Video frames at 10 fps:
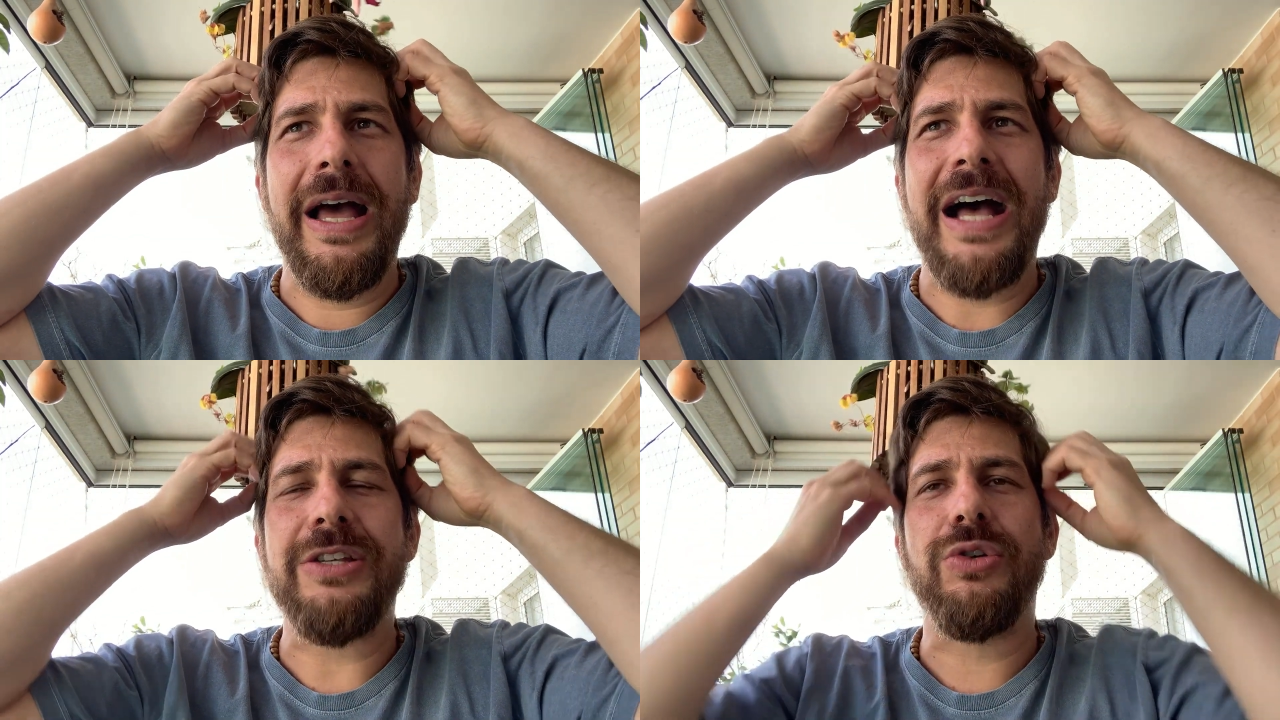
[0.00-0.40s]

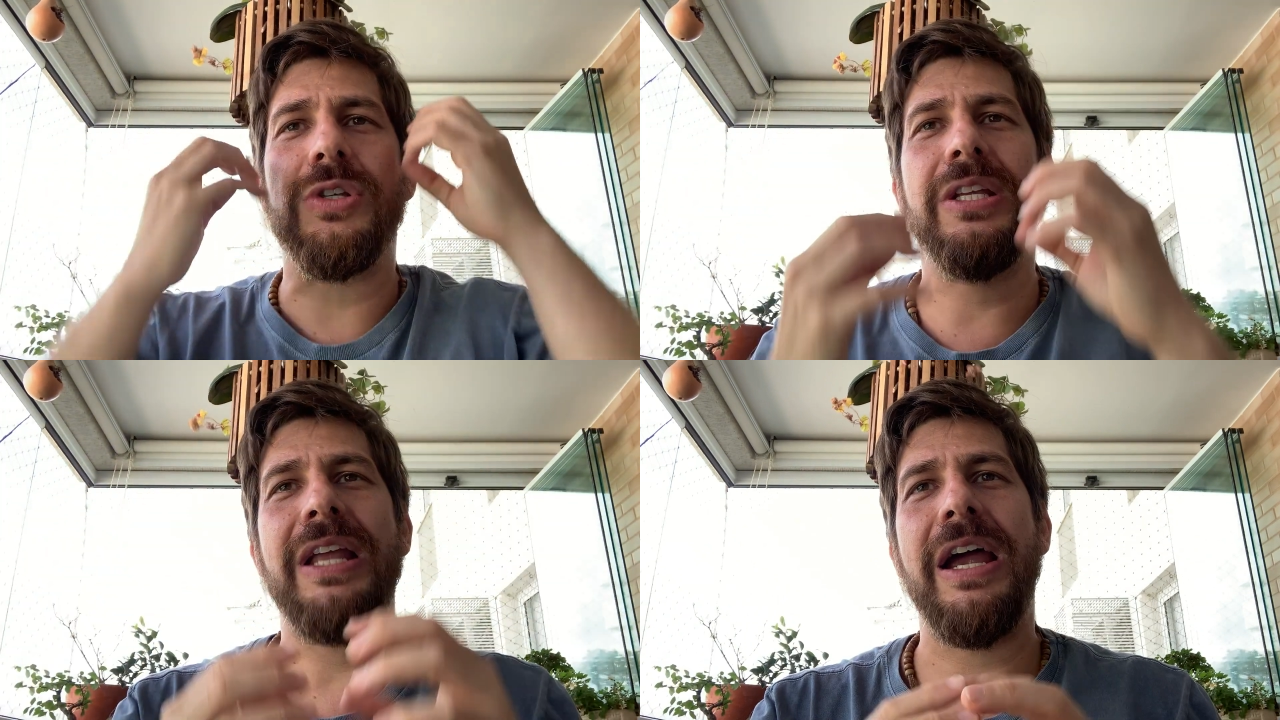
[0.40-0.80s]

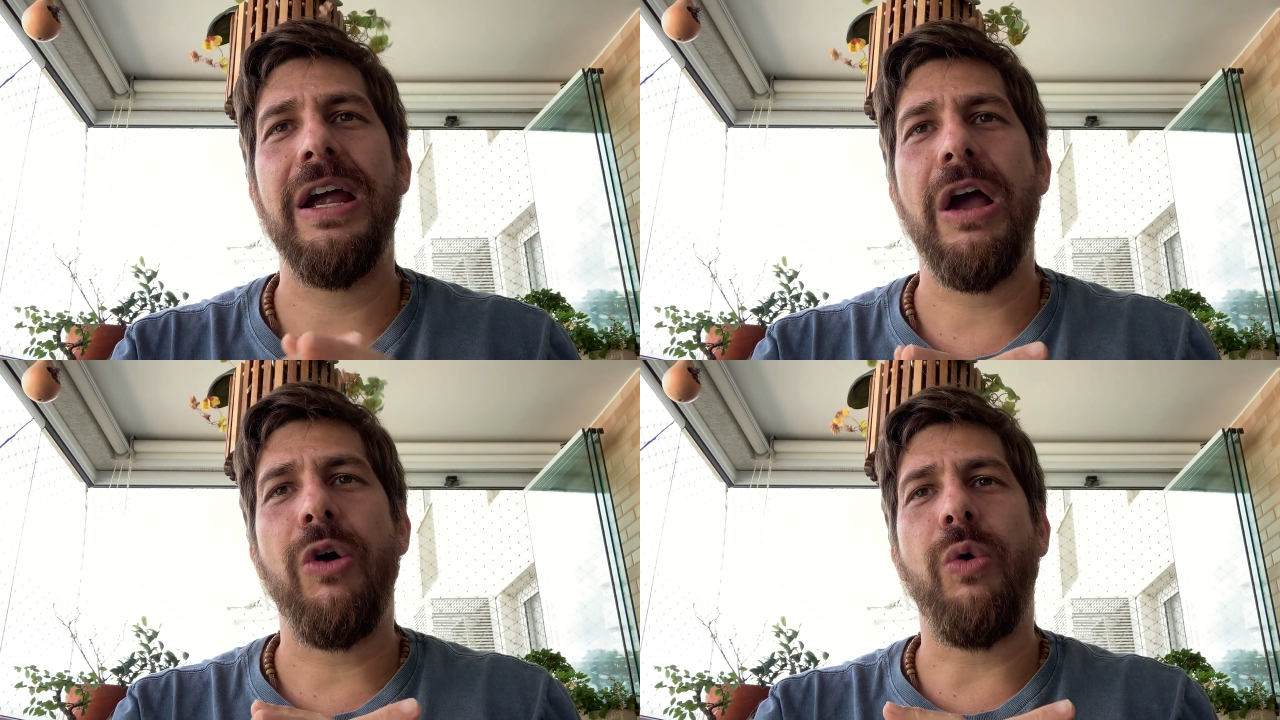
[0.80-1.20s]

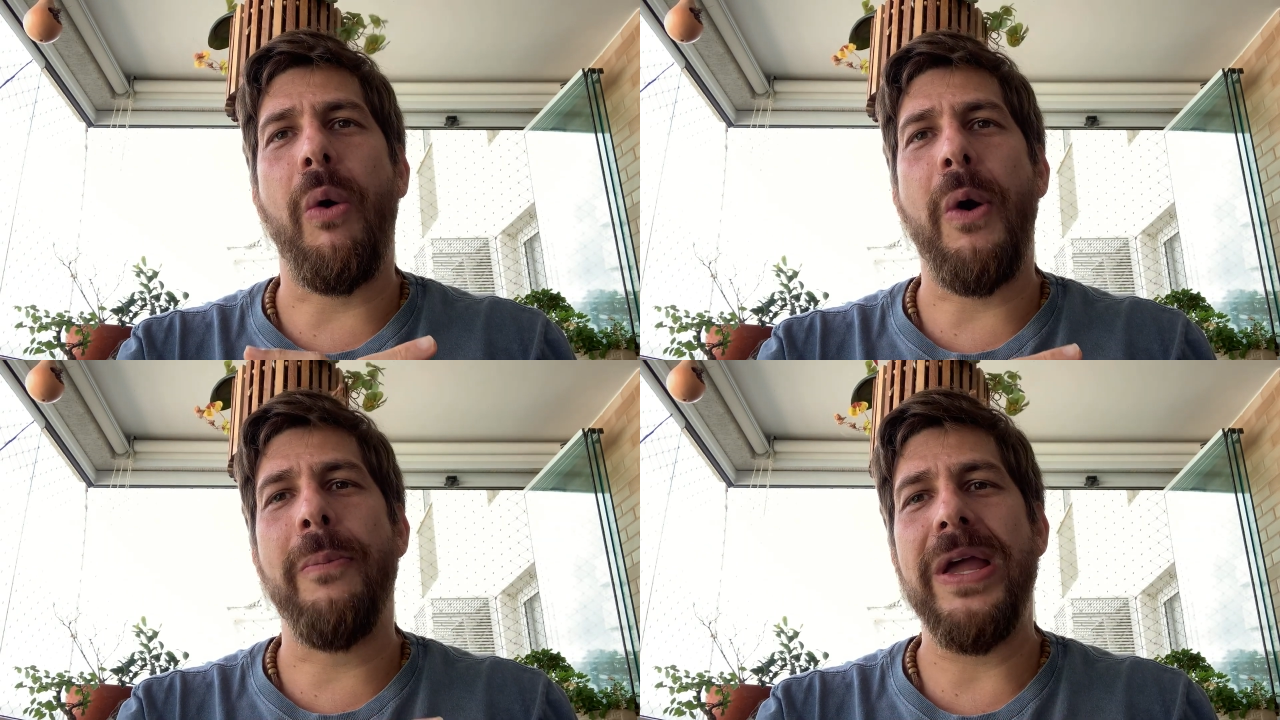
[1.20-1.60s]
raciocinar
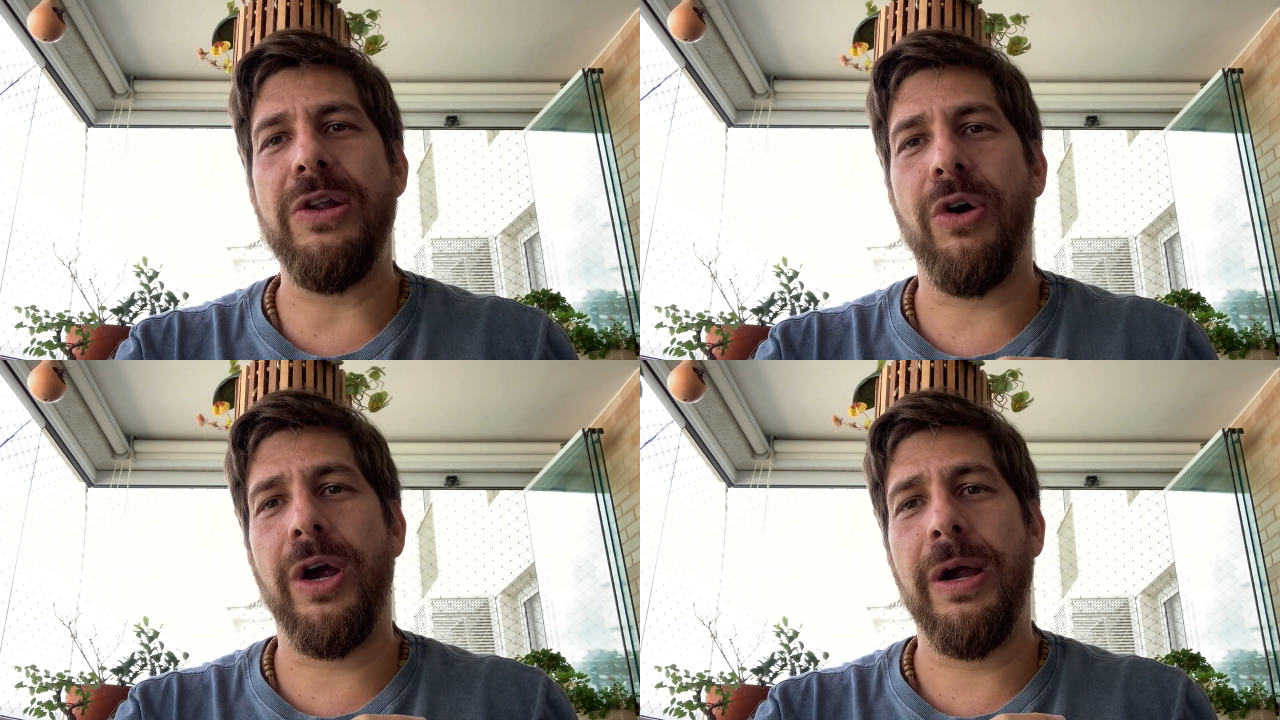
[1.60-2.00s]
qual é a
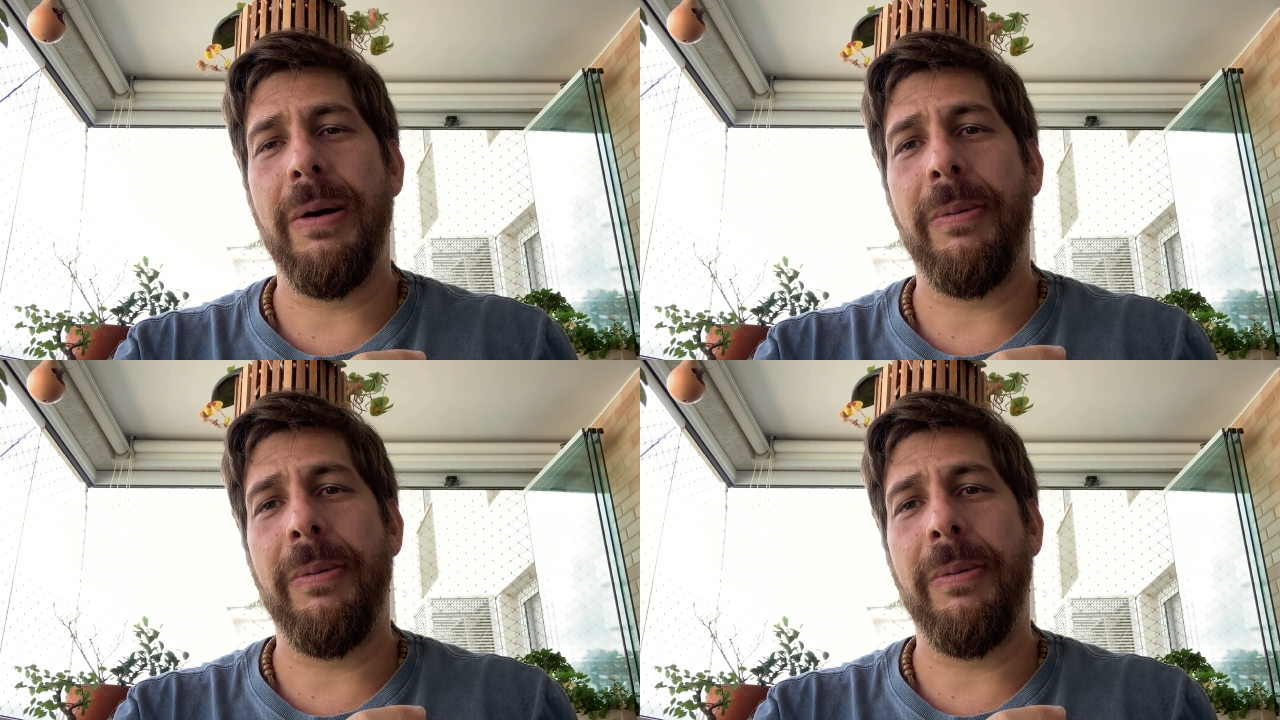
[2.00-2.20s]
melhor